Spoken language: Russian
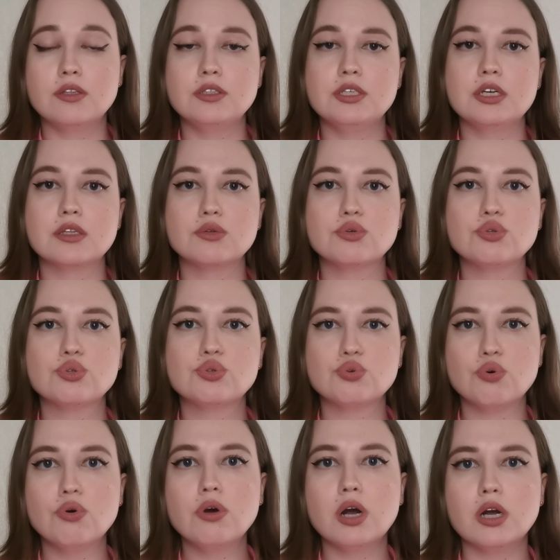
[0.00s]
делают
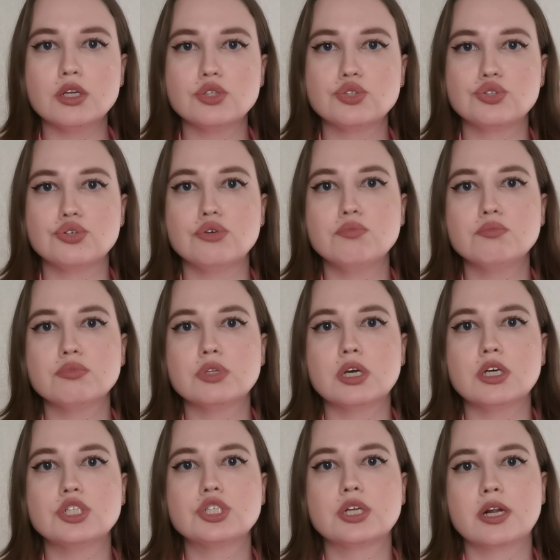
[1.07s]
то, о чем
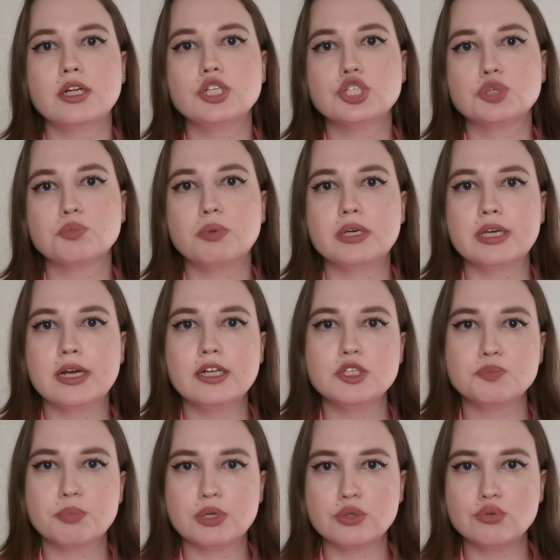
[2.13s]
даже раньше боялись
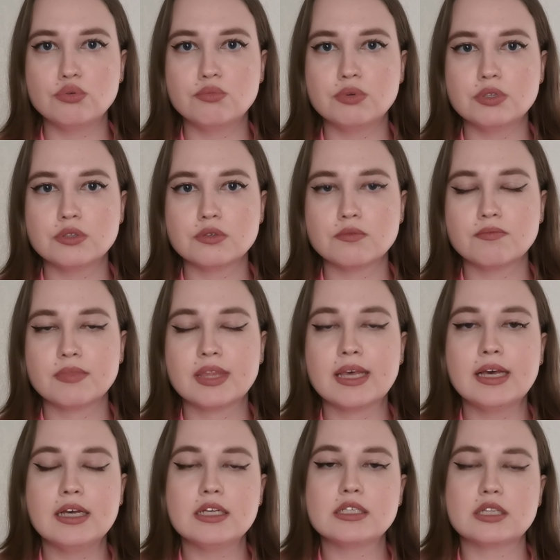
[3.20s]
подумать
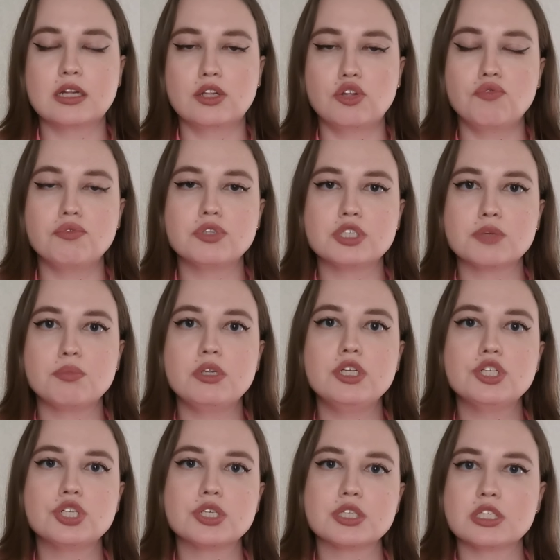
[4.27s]
становятся
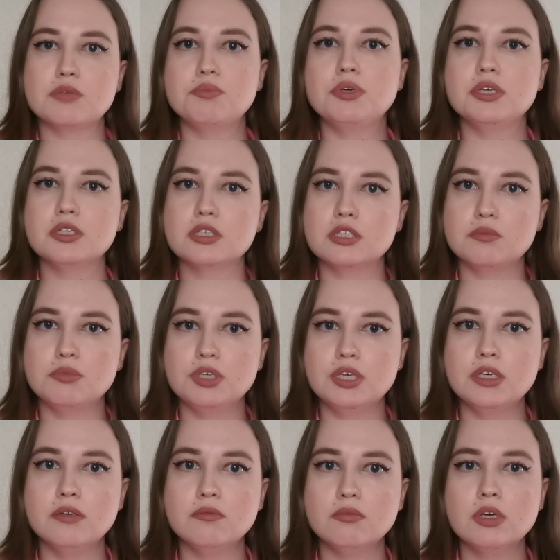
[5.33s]
ближе к себе и
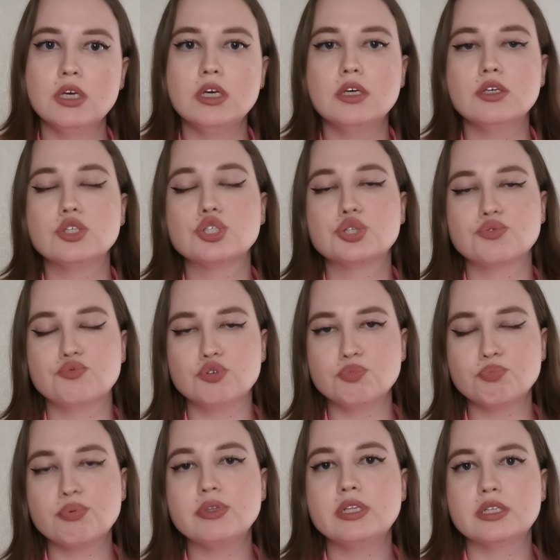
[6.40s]
семье,
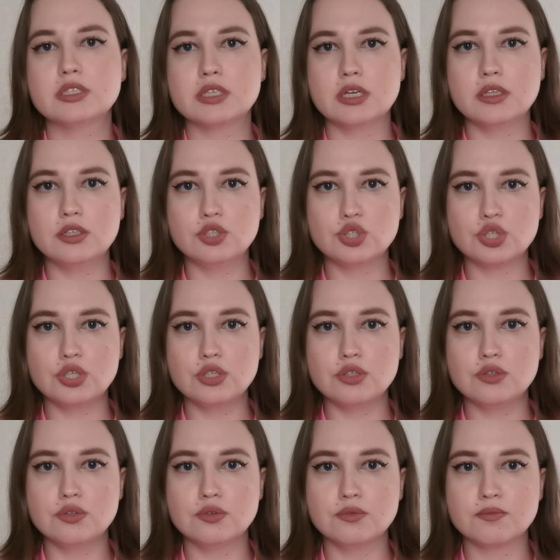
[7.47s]
живут полноценной
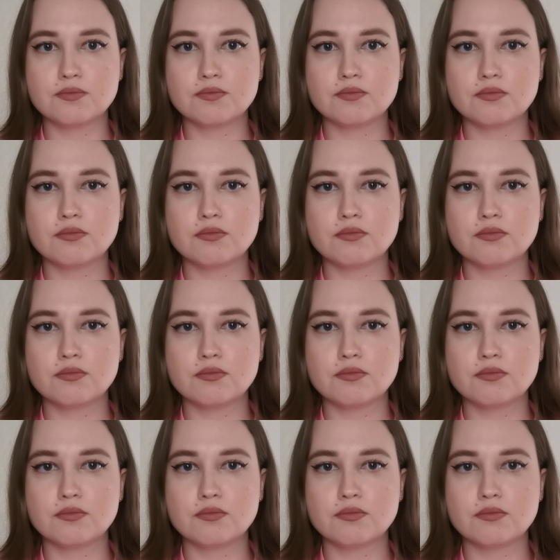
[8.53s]
жизнью.